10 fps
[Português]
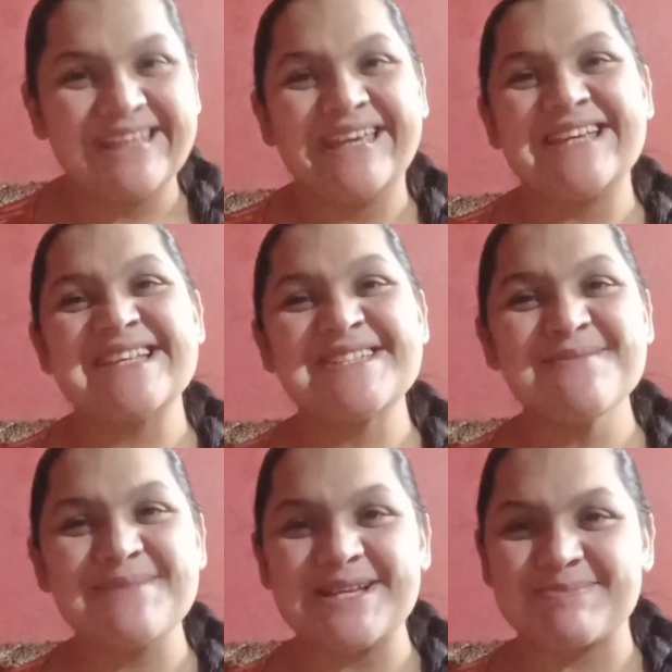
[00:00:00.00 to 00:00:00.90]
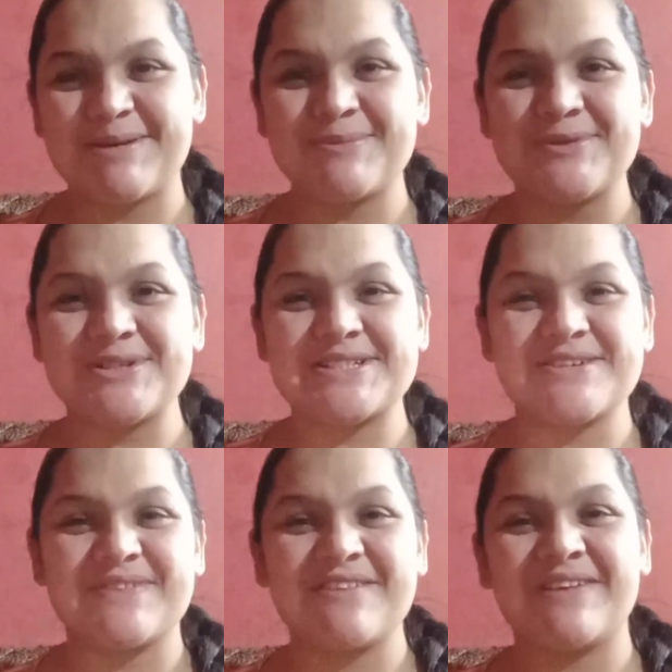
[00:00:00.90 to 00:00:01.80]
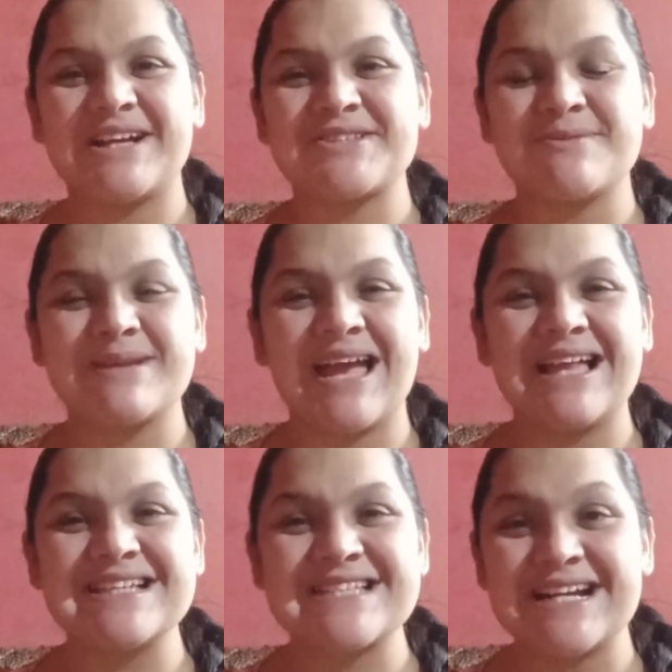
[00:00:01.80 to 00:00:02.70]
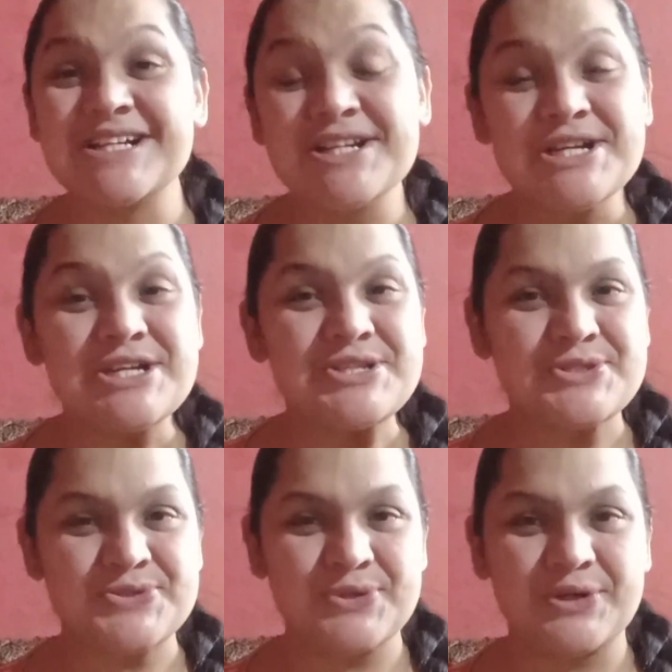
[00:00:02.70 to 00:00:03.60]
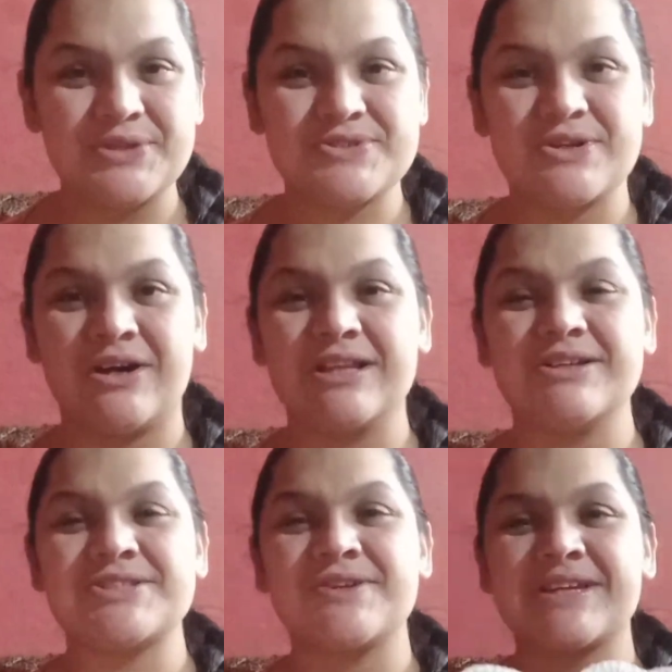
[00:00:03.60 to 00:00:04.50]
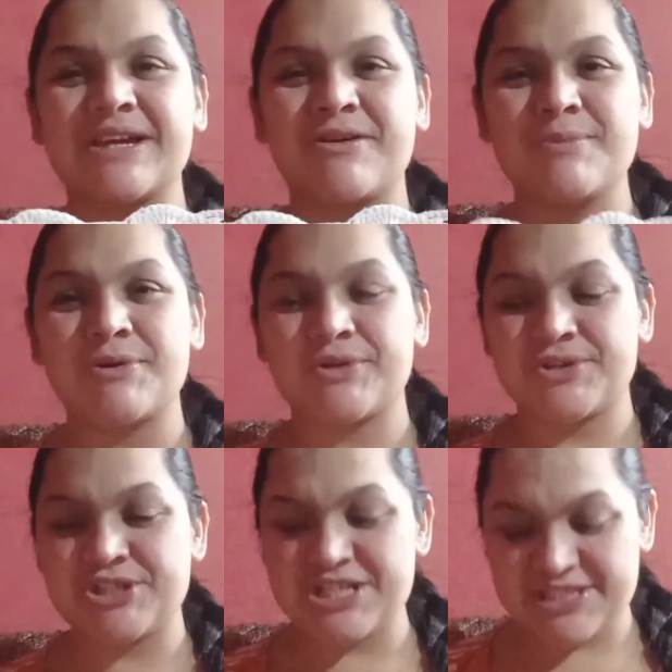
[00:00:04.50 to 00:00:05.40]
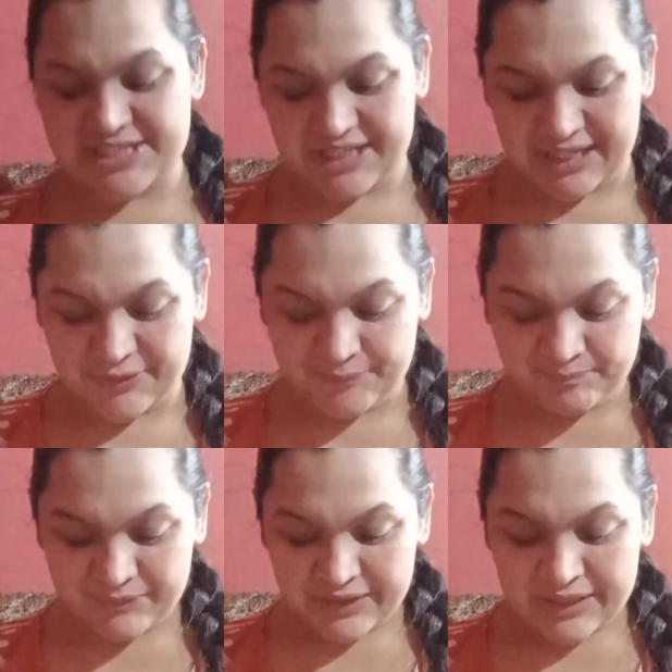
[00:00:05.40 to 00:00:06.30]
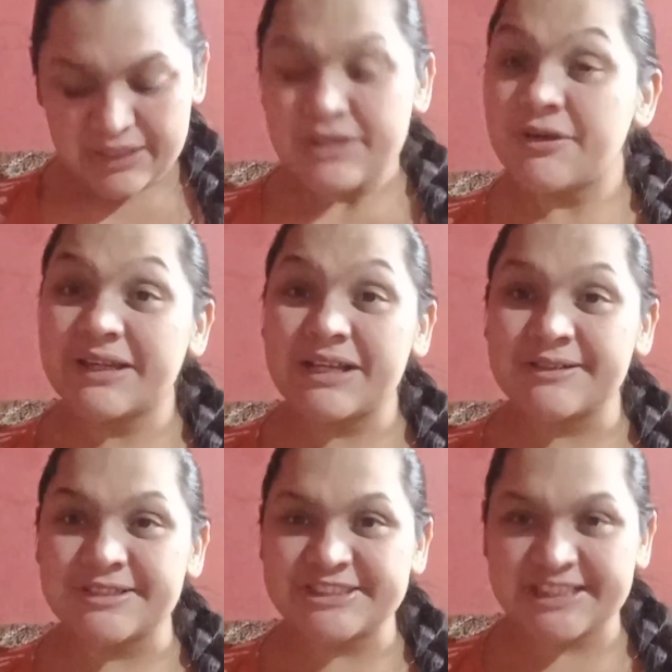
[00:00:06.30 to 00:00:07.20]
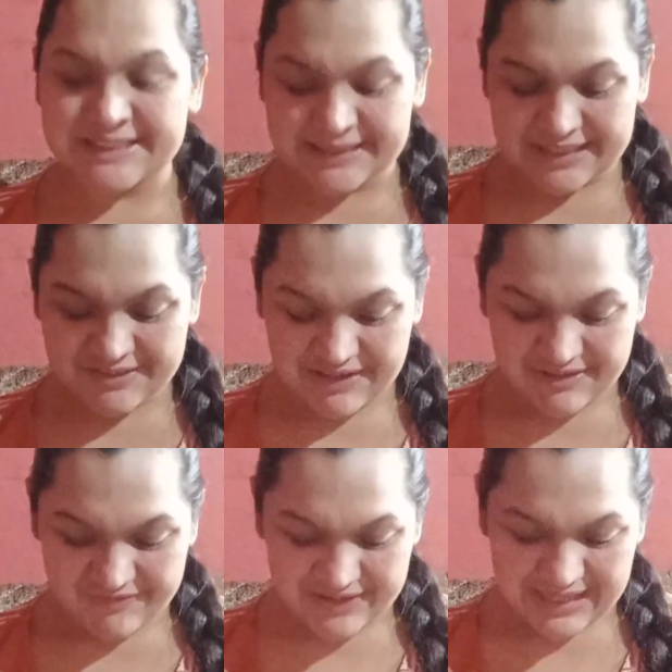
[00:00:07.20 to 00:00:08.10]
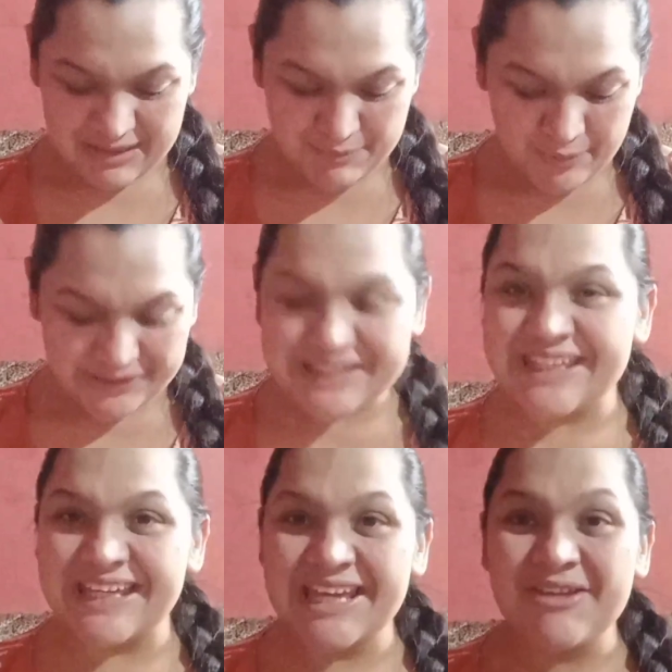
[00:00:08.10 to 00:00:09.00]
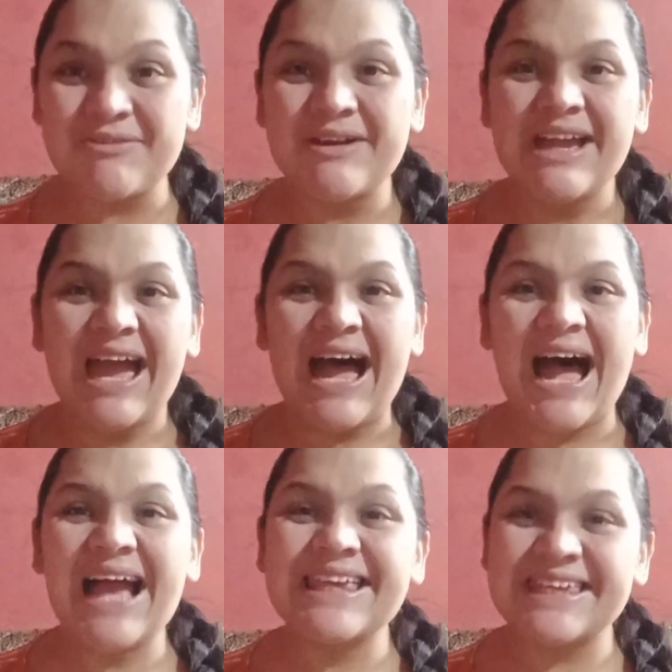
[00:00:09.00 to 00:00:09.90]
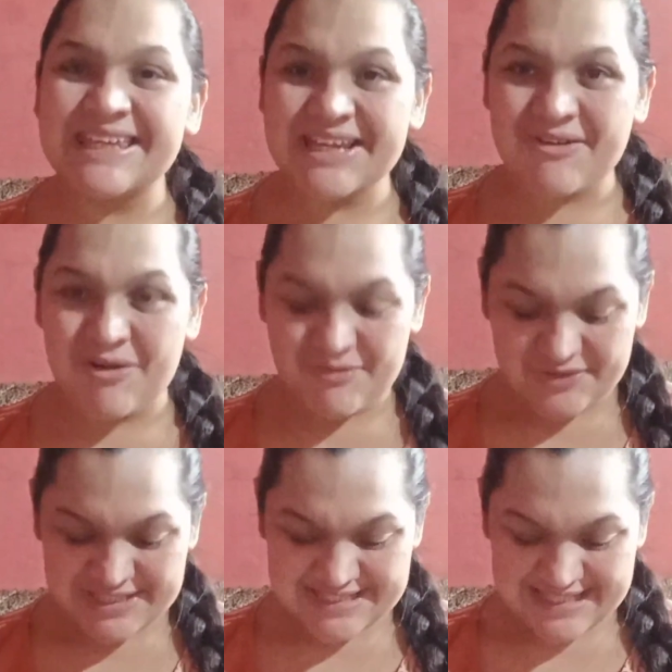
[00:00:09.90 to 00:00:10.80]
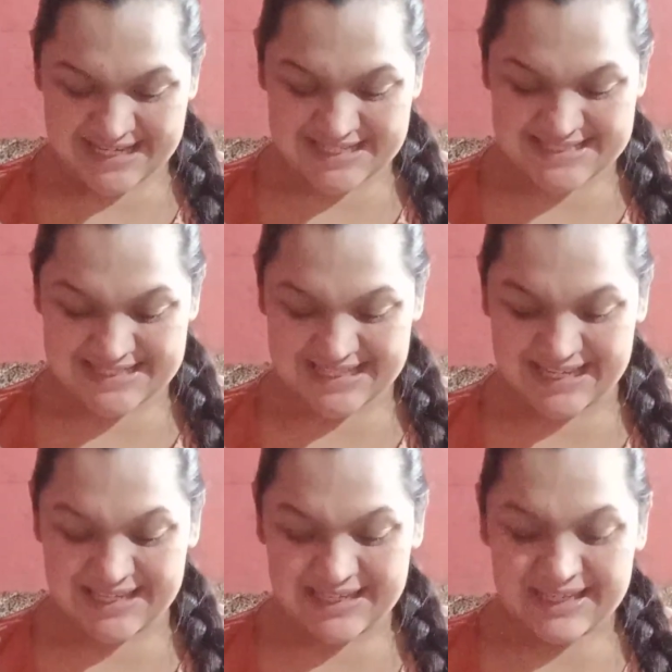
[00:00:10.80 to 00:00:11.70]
Isso mesmo, amores, eu venho falar sobre realizar sonhos. Olha, eu estou aqui com meu crochêzinho, tô aqui crochetando e venho falar um pouquinho aqui com vocês, né?